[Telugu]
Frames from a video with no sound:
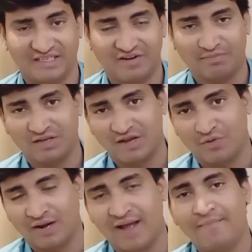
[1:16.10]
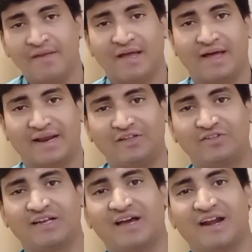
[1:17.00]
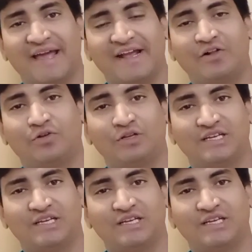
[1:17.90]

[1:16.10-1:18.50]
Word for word: దేశవ్యాప్తంగా ఉన్న రైతు సంఘాల నాయకులతో